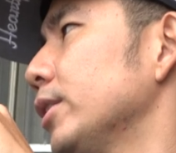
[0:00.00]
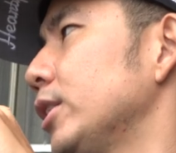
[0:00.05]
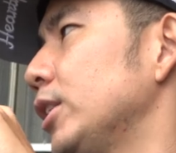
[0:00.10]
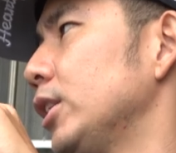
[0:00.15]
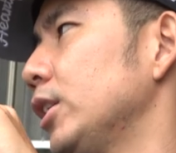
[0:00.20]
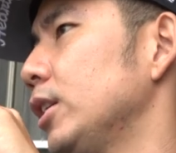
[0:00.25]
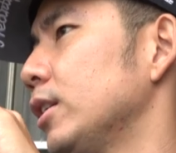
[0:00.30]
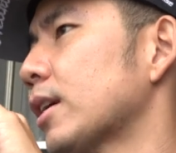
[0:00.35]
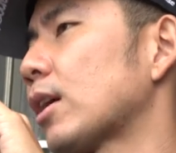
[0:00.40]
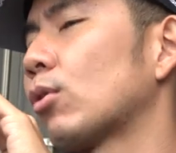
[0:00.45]

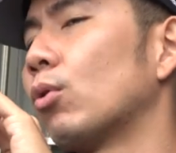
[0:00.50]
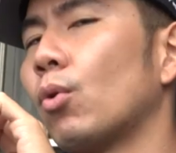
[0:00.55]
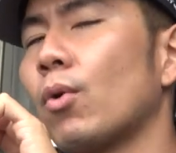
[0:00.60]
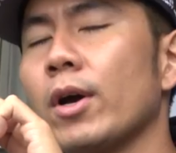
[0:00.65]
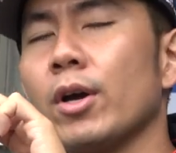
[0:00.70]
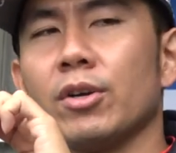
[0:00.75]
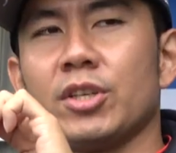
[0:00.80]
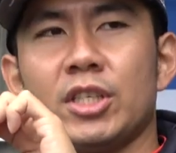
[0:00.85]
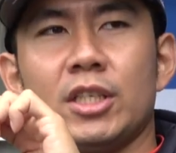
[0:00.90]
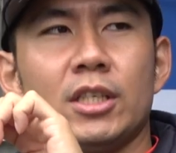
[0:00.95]
蜥蜴在国
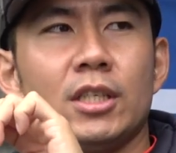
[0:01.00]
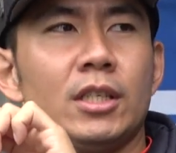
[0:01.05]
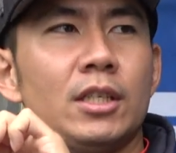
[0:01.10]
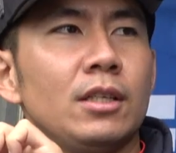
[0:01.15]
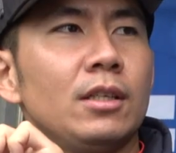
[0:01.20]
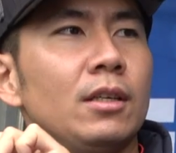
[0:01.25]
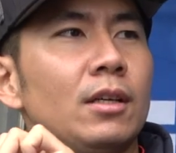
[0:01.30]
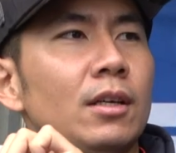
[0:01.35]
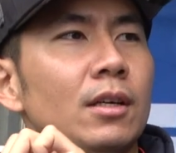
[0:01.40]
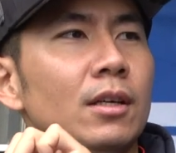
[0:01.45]
外有蜥蜴，
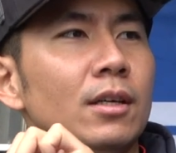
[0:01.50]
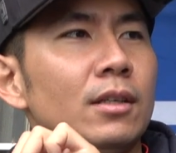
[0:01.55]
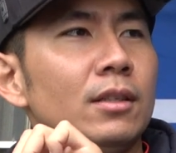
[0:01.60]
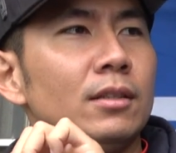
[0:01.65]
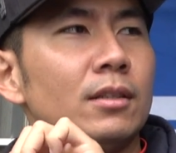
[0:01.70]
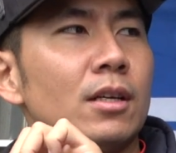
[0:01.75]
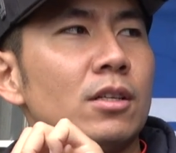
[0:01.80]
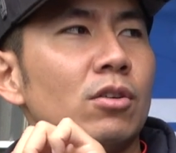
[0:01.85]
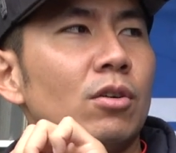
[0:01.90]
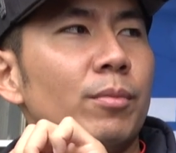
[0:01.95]

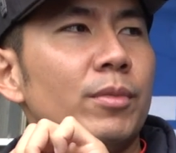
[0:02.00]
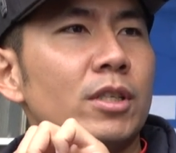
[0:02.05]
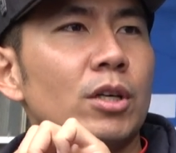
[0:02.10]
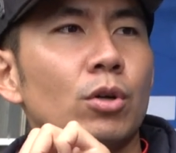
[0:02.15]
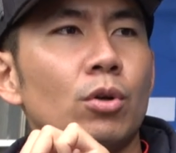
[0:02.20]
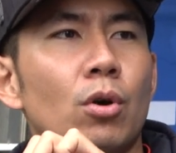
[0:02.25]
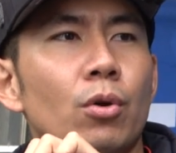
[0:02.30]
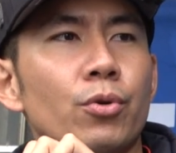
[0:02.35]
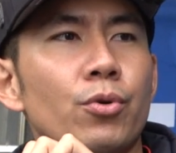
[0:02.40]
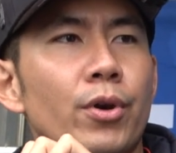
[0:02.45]
但是我们
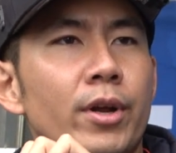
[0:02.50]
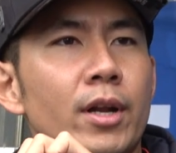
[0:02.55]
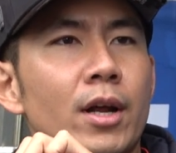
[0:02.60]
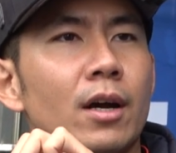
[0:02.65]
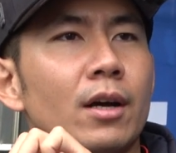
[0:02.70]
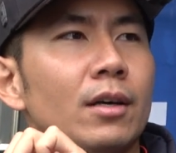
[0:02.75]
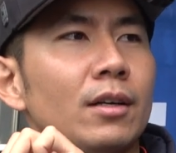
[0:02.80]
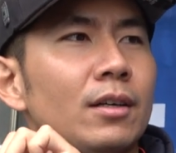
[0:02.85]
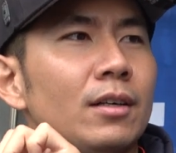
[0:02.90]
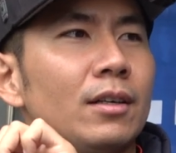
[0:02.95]
叫龙螈
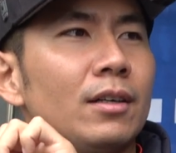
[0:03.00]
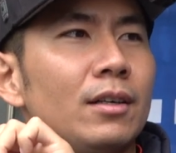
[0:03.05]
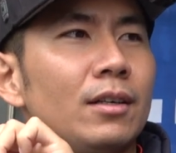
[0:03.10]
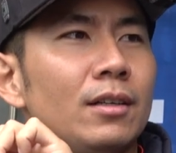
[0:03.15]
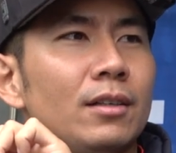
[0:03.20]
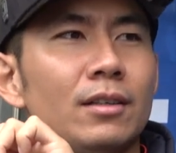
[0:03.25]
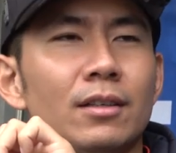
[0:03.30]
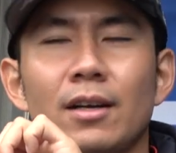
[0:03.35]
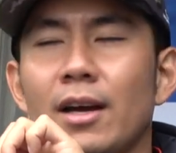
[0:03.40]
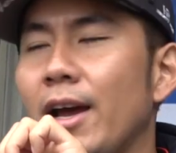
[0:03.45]
啊，
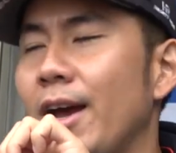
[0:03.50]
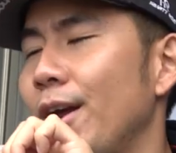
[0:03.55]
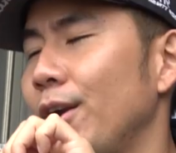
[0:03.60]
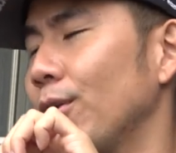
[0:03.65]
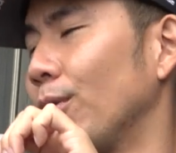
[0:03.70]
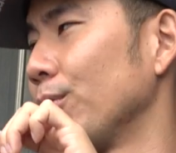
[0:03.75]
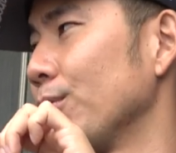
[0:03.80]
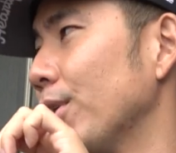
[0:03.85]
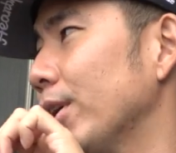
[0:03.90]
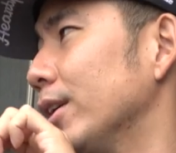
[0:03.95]
嘿，
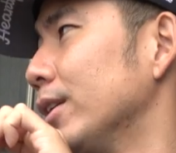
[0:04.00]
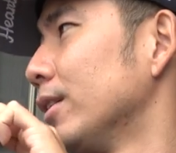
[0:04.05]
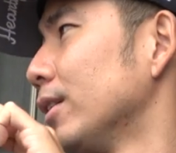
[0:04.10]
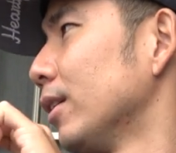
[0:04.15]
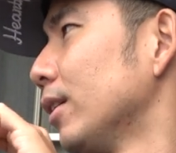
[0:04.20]
龙螈，